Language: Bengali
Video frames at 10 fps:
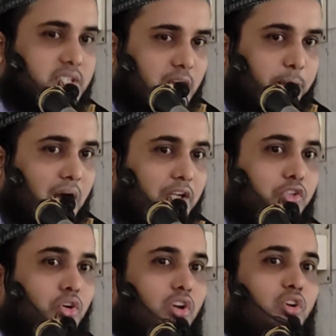যে পাঠ
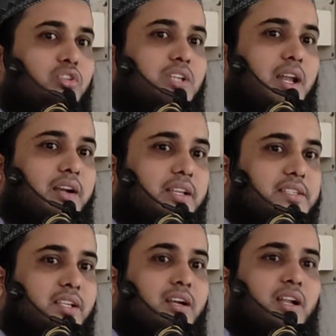করলো তার
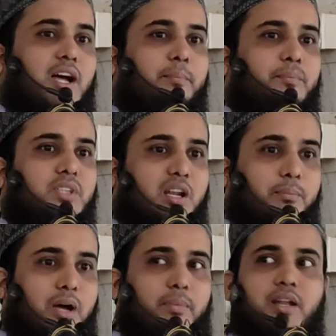নিজের নাম তার
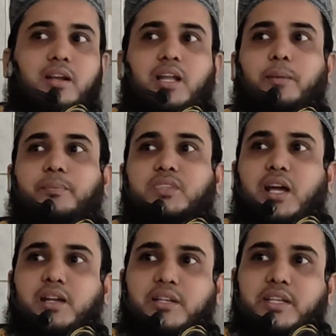বাবার নাম
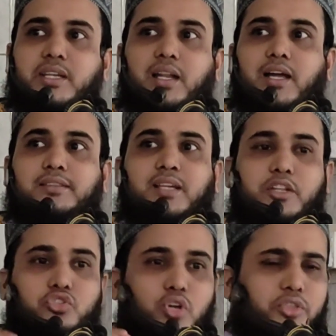তার ঠিকানা
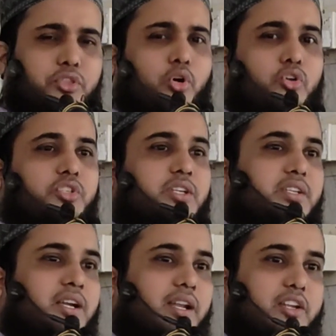তার চোদ্দ গোষ্ঠী
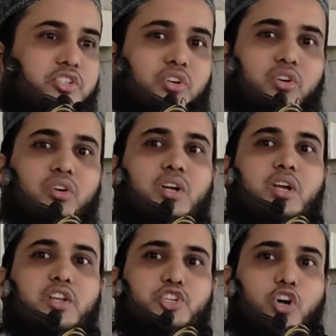ঠিকানা সহ
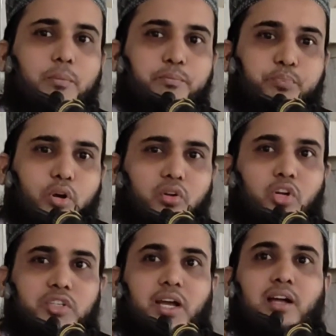
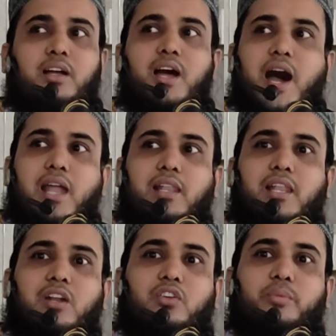সম্পূর্ণটা
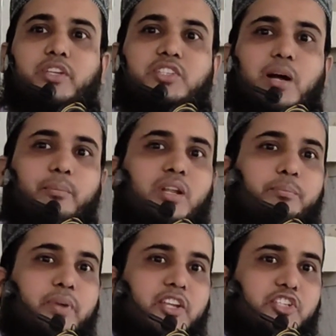আল্লাহ নবীর সামনে
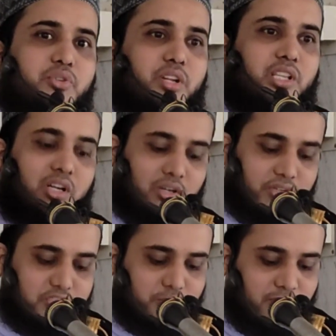পেশ করে দেওয়া
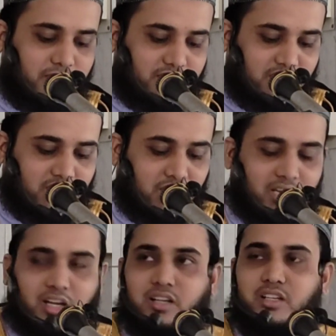হয় সুবাহান আল্লাহ